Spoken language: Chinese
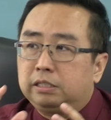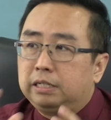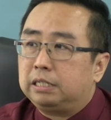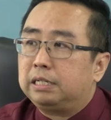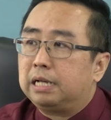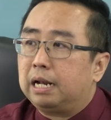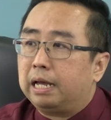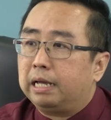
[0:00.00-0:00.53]
接
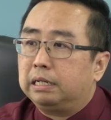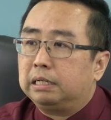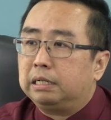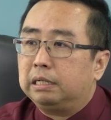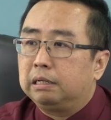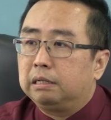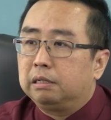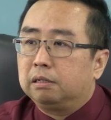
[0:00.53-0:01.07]
下来呢，
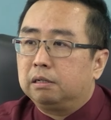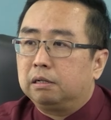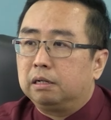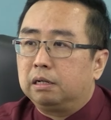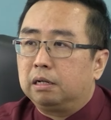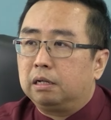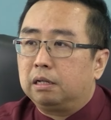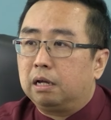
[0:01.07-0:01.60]

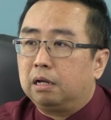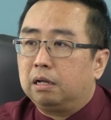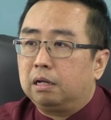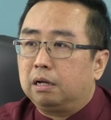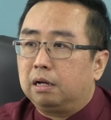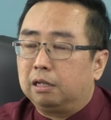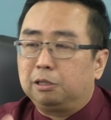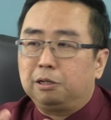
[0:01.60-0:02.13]
呃。
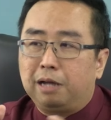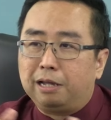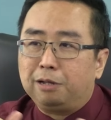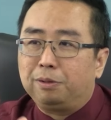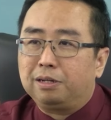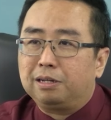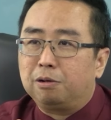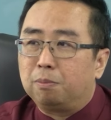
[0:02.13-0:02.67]
啊，对，还有
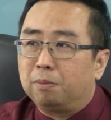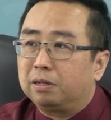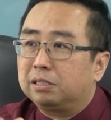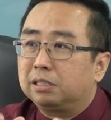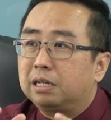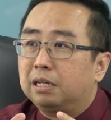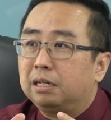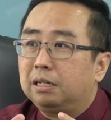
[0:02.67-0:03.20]
一个，我们
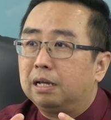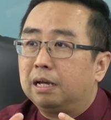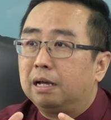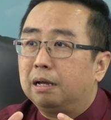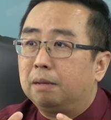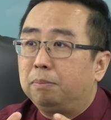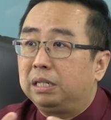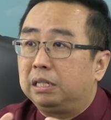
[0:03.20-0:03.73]
是跟
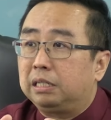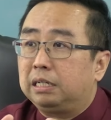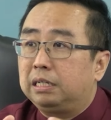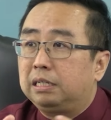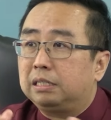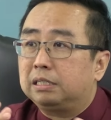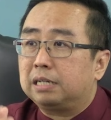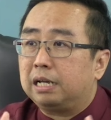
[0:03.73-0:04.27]
啊米
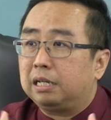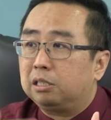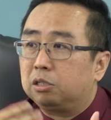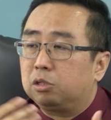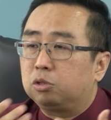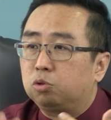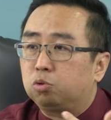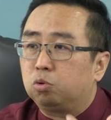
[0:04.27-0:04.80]
蒂在
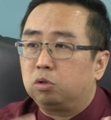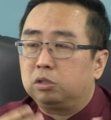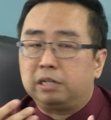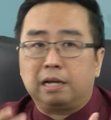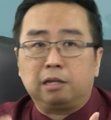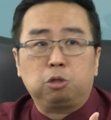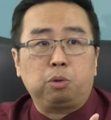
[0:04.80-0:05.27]
做怎样